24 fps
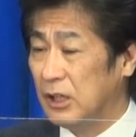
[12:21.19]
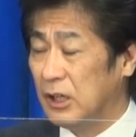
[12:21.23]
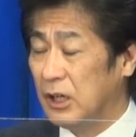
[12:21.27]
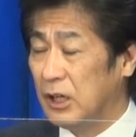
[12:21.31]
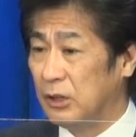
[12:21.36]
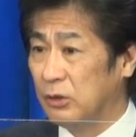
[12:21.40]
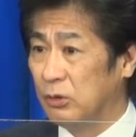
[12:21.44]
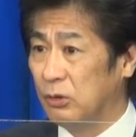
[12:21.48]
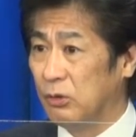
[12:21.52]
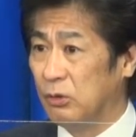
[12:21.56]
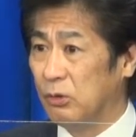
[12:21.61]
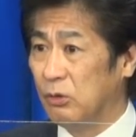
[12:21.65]

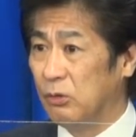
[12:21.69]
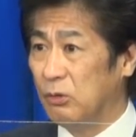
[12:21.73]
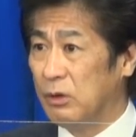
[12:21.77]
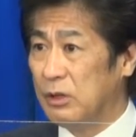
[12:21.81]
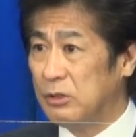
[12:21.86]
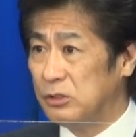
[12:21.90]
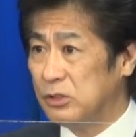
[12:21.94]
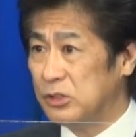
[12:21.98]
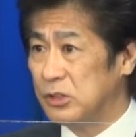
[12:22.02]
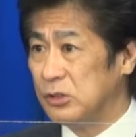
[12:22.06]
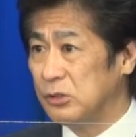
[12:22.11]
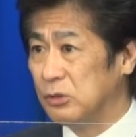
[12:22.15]
あの
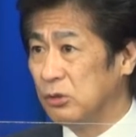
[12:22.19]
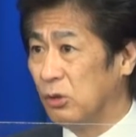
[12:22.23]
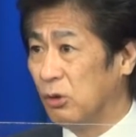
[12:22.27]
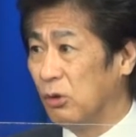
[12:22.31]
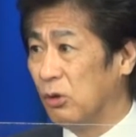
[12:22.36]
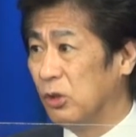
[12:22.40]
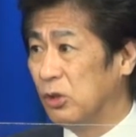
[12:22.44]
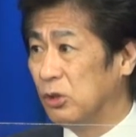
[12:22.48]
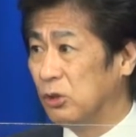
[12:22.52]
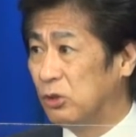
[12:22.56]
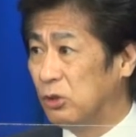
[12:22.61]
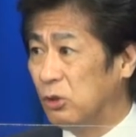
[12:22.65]
ワクチン
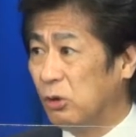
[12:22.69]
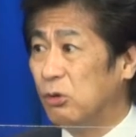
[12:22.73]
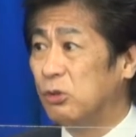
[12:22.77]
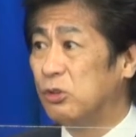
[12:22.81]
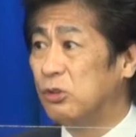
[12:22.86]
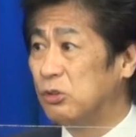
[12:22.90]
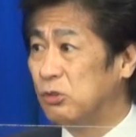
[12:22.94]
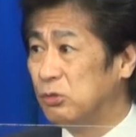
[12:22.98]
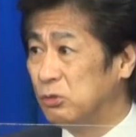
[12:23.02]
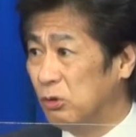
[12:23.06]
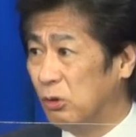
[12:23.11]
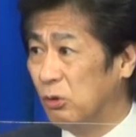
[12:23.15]
の供
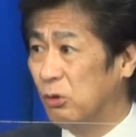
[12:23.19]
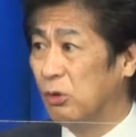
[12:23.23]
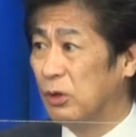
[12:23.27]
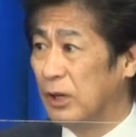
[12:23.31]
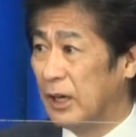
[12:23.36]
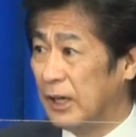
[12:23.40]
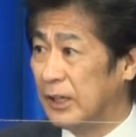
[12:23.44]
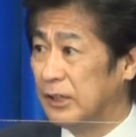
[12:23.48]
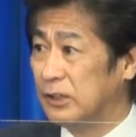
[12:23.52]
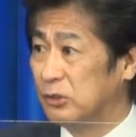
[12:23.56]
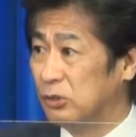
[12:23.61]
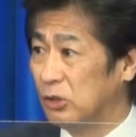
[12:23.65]
給の方
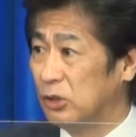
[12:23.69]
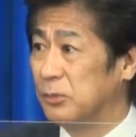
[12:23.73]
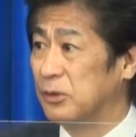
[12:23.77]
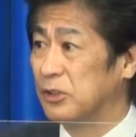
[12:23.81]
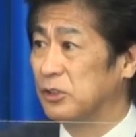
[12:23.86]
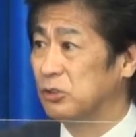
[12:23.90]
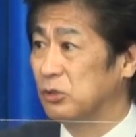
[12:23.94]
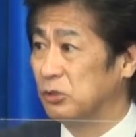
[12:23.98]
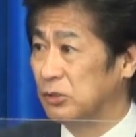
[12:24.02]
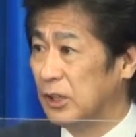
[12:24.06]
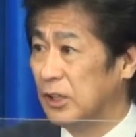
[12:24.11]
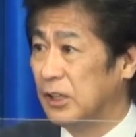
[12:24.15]
が入っておりま
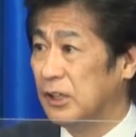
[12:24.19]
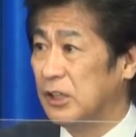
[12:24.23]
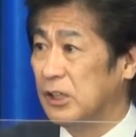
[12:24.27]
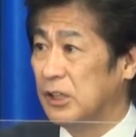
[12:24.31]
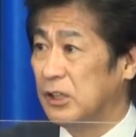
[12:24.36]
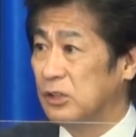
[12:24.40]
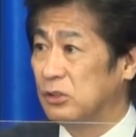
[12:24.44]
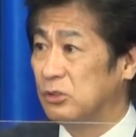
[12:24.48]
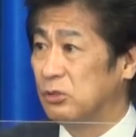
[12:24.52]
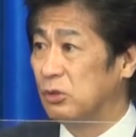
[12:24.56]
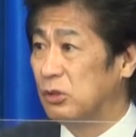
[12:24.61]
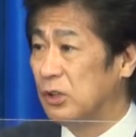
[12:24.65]
すので
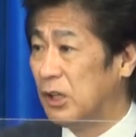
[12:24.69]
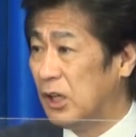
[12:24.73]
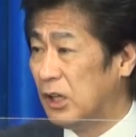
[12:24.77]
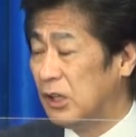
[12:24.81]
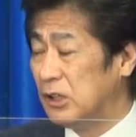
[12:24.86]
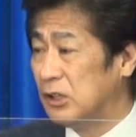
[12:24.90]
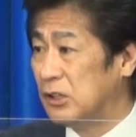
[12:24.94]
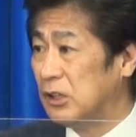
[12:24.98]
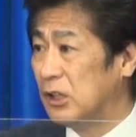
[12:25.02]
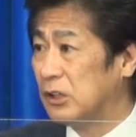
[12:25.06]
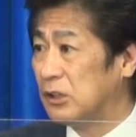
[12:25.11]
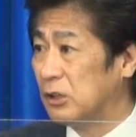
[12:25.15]
そ
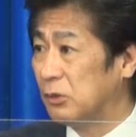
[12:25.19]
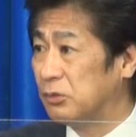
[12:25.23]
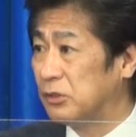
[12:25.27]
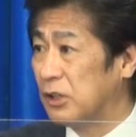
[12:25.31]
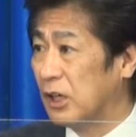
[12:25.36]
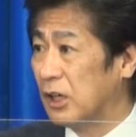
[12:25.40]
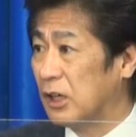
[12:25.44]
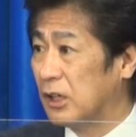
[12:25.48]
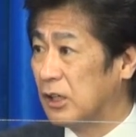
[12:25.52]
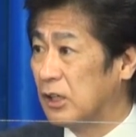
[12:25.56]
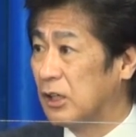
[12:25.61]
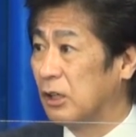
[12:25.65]
れに何か負
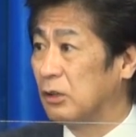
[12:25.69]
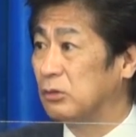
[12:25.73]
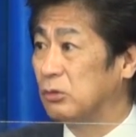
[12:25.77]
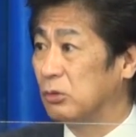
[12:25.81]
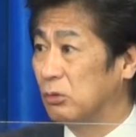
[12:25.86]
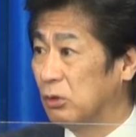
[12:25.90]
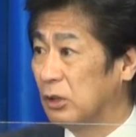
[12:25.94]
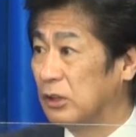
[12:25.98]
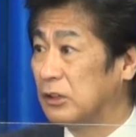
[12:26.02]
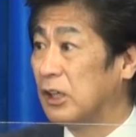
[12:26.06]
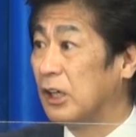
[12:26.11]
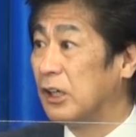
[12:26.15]
荷がかかる
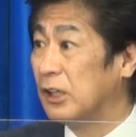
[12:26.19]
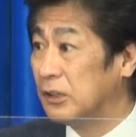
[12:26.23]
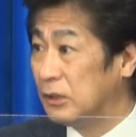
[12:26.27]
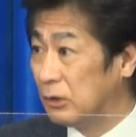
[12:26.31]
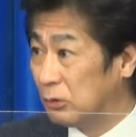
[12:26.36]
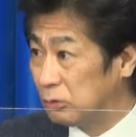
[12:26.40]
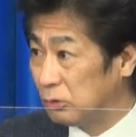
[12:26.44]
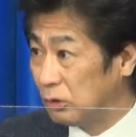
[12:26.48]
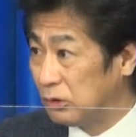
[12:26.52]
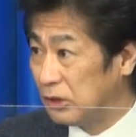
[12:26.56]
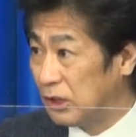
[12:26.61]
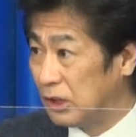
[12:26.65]
とこれは大変
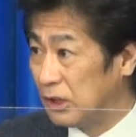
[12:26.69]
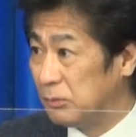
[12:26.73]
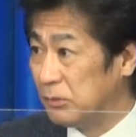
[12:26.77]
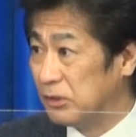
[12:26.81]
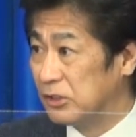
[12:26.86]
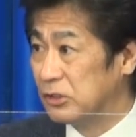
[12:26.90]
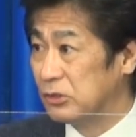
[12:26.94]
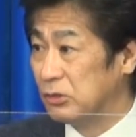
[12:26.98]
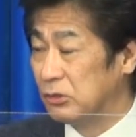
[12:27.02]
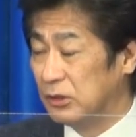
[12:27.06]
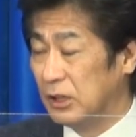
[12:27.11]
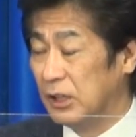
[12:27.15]
なことになり
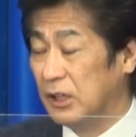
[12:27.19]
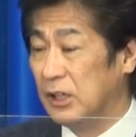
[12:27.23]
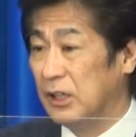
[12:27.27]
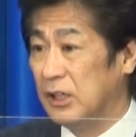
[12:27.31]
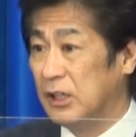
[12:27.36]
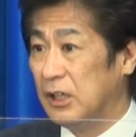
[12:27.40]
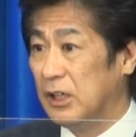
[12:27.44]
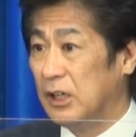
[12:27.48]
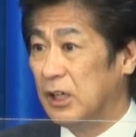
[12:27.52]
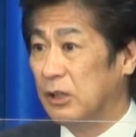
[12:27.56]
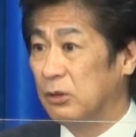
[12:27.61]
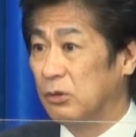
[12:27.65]
ますので
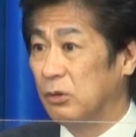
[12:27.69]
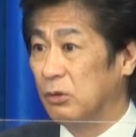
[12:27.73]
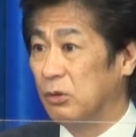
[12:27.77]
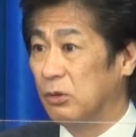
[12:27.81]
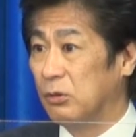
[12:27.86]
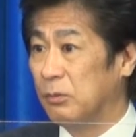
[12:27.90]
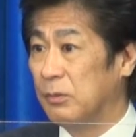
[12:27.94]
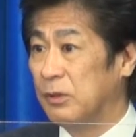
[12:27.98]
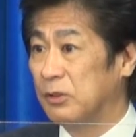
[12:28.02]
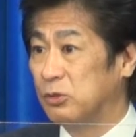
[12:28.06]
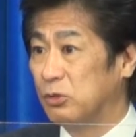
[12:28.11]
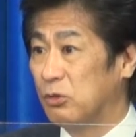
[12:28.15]
あ
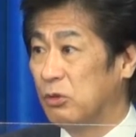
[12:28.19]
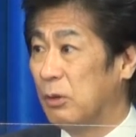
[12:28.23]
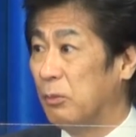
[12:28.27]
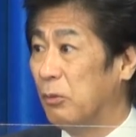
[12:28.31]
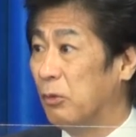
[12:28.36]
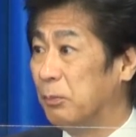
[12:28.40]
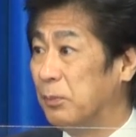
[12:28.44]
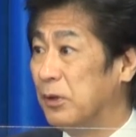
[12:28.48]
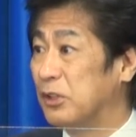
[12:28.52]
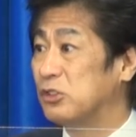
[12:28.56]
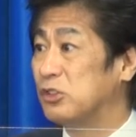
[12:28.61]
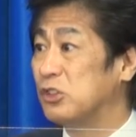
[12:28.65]
の、まあ、そこは
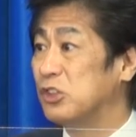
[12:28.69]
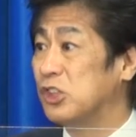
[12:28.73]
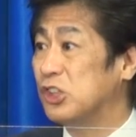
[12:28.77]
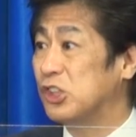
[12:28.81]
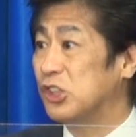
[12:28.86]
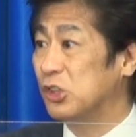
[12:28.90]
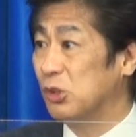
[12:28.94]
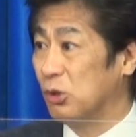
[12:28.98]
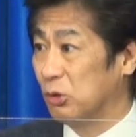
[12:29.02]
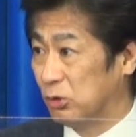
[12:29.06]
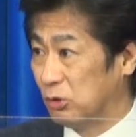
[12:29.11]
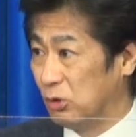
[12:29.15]
もう別に
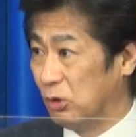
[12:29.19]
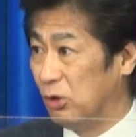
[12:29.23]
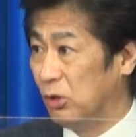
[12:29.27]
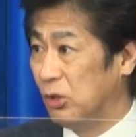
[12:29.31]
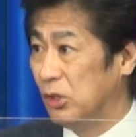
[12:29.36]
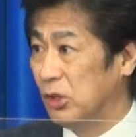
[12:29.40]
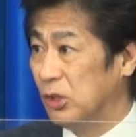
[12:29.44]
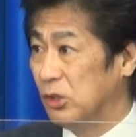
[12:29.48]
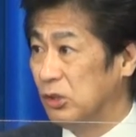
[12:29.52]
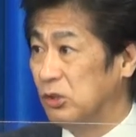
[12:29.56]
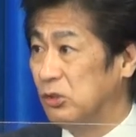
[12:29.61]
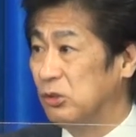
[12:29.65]
しようと
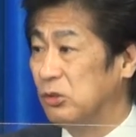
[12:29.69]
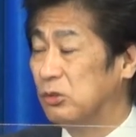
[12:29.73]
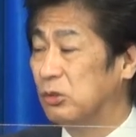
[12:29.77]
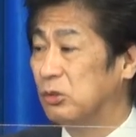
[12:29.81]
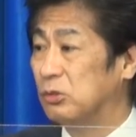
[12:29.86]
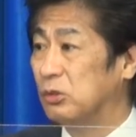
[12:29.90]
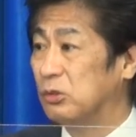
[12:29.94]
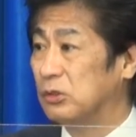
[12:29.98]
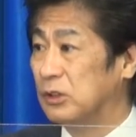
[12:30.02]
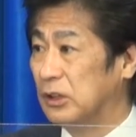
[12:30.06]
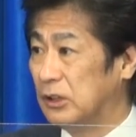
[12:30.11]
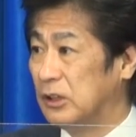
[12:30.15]
いう
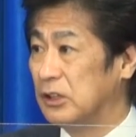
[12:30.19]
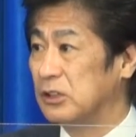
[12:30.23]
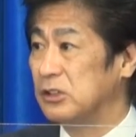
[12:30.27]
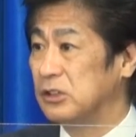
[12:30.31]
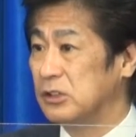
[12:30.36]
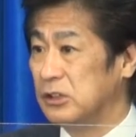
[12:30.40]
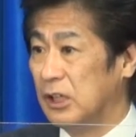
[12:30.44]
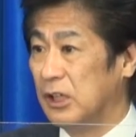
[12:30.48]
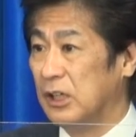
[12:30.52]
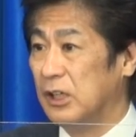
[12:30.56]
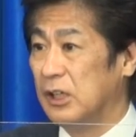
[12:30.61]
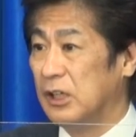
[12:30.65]
ことでで
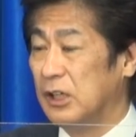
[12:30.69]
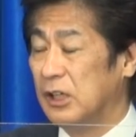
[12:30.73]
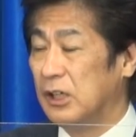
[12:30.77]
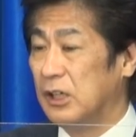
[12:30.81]
すね、